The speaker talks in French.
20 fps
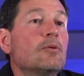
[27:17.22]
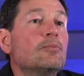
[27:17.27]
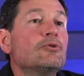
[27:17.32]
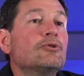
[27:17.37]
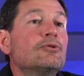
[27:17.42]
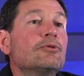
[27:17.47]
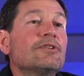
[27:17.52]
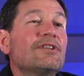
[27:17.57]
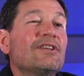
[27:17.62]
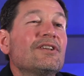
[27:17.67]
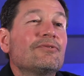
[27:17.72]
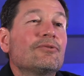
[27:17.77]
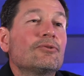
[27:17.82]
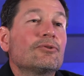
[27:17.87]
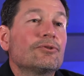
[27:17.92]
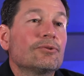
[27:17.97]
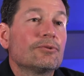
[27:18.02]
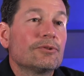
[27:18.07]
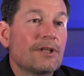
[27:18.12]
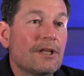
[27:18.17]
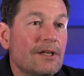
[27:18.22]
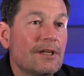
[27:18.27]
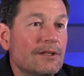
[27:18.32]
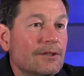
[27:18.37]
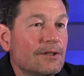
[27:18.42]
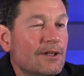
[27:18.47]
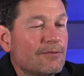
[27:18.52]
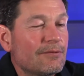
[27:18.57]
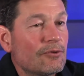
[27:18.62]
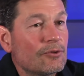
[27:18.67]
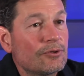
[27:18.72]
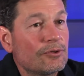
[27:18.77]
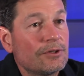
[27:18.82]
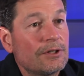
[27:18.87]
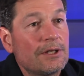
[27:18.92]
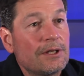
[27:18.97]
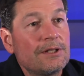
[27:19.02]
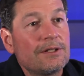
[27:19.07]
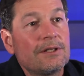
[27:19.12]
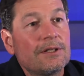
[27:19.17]
plutôt des, des
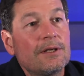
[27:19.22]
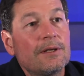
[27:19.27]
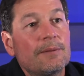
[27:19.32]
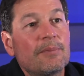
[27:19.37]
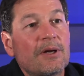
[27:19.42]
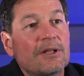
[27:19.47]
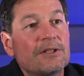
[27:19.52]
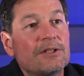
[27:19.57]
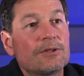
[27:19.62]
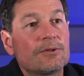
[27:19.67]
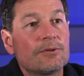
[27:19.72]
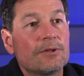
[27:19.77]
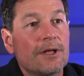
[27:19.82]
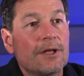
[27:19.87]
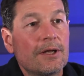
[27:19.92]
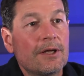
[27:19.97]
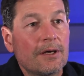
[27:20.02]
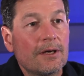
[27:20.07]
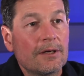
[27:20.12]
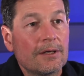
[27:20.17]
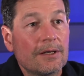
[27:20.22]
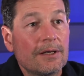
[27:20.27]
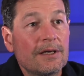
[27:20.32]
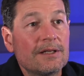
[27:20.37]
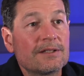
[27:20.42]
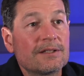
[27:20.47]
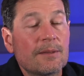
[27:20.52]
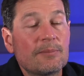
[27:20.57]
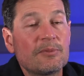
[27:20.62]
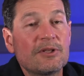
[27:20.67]
fonctionnalités particulières et les